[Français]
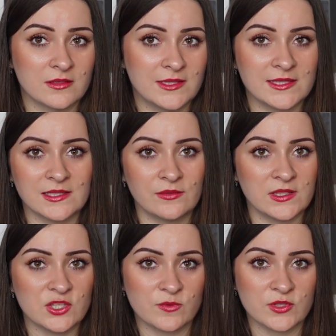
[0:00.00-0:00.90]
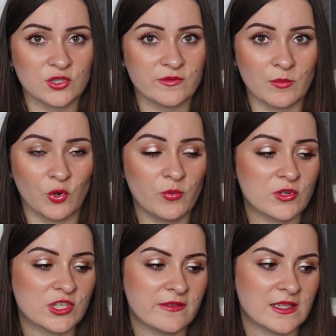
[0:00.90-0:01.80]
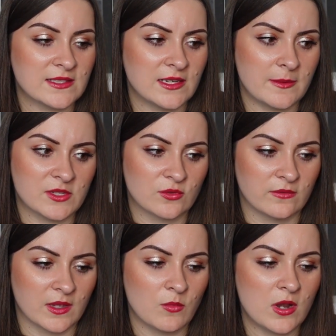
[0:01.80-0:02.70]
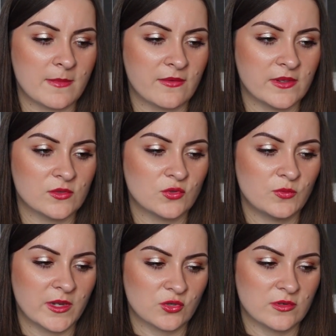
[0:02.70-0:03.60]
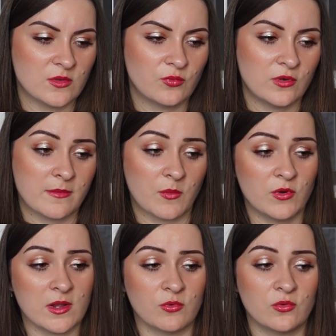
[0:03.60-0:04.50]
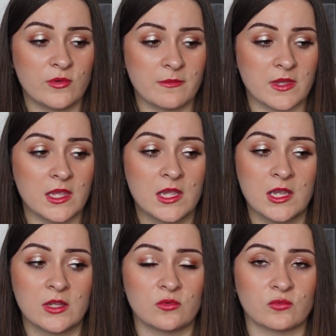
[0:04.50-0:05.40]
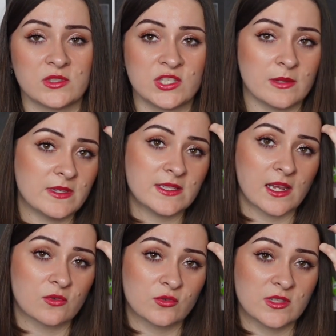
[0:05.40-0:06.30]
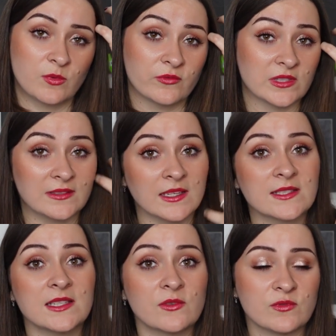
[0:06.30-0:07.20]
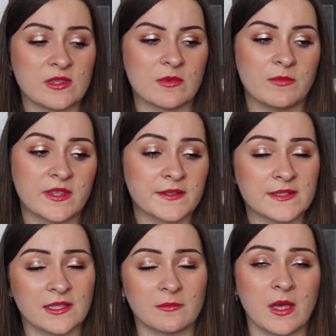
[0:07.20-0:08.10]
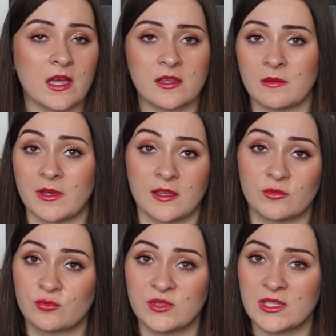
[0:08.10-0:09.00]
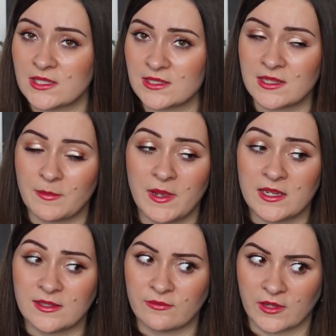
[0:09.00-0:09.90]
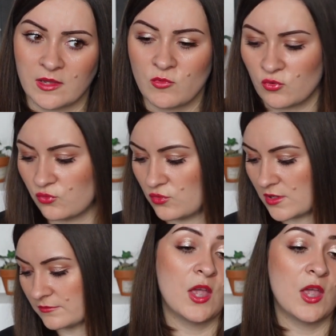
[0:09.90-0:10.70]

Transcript: dès que c'est fini, je pense que je vais me repencher vers celle-là parce que vraiment elle m'a fait une super jolie peau et ma peau l'a beaucoup aimée. Donc si jamais c'est quelque chose qui peut vous intéresser que vous aimez bien cette marque, et eh ben, écoutez, n'hésitez pas, elle était vraiment cool